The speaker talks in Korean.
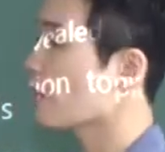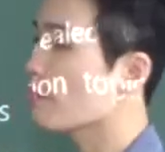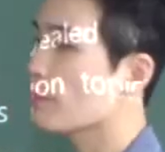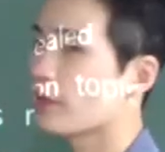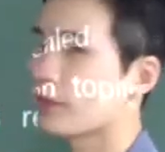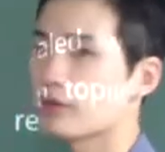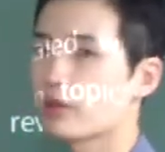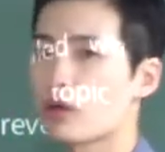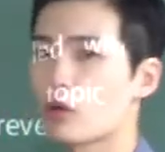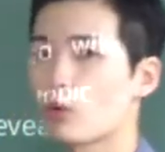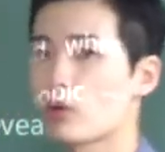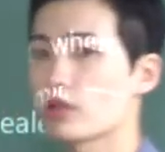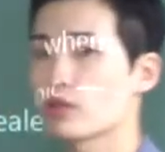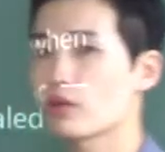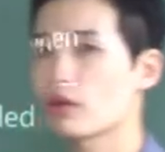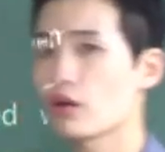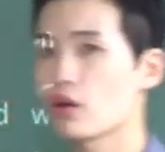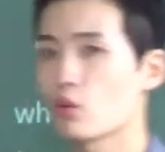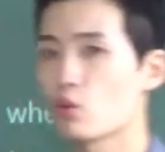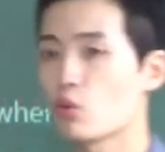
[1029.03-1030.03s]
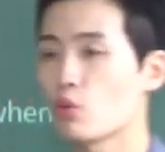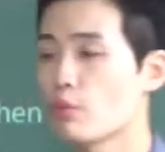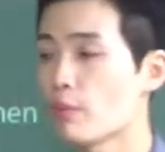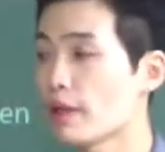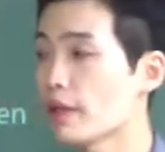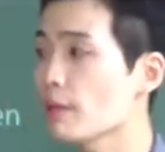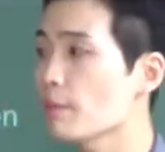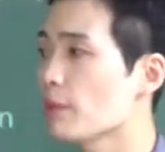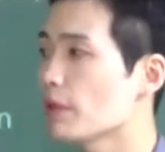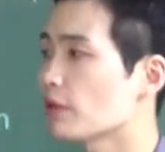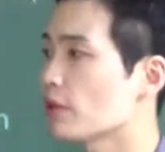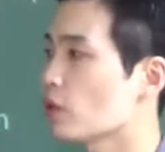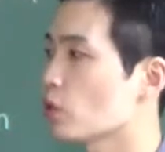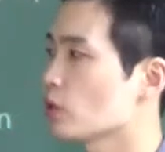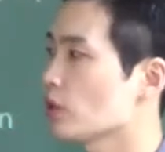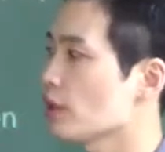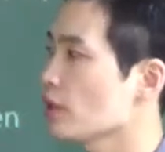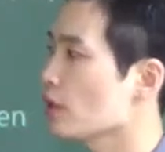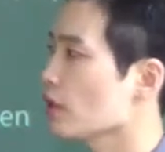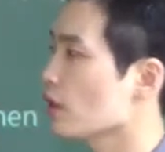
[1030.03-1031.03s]
앞에 있다고 해석하고 맨 앞에 있다고
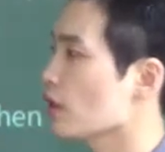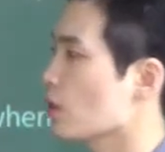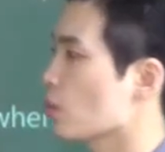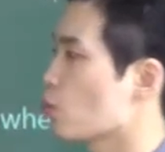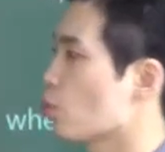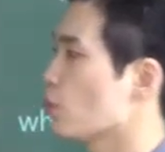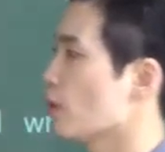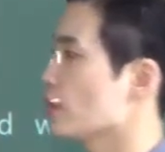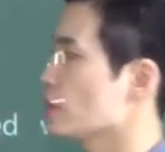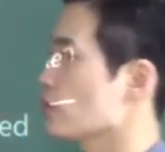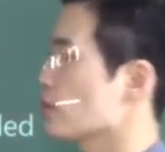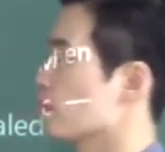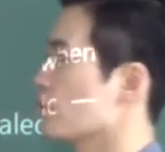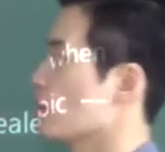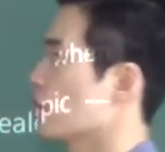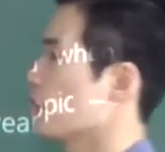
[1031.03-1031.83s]
생각하고 해석을